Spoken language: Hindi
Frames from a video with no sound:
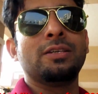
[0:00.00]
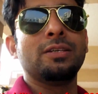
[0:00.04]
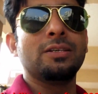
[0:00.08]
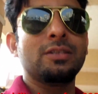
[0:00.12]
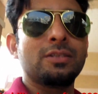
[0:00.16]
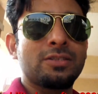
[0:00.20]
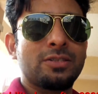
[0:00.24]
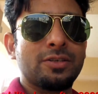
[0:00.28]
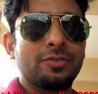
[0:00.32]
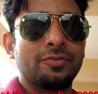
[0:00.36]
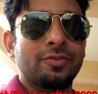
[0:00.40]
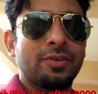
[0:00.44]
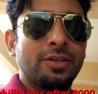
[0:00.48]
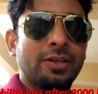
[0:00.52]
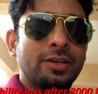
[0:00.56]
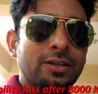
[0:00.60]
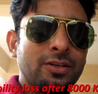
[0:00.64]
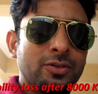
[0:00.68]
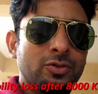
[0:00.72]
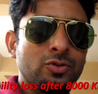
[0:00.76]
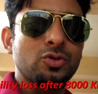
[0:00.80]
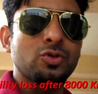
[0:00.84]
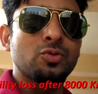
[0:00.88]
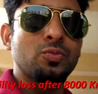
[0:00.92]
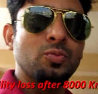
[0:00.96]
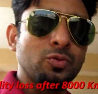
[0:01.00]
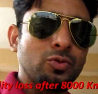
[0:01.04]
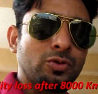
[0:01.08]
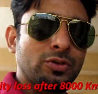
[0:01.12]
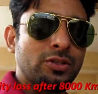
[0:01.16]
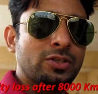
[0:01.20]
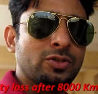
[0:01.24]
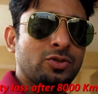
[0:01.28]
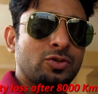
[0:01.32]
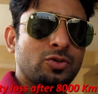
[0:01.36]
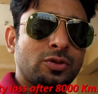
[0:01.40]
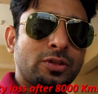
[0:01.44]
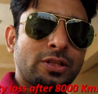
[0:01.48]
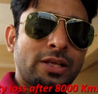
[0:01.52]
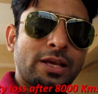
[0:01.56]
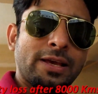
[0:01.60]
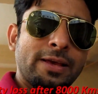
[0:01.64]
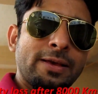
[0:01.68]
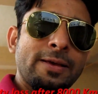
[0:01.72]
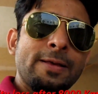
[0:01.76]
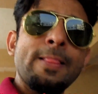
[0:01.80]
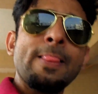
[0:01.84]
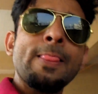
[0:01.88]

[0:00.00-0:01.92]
गियर शिफ्टिंग का जो स्मूथनेस होता है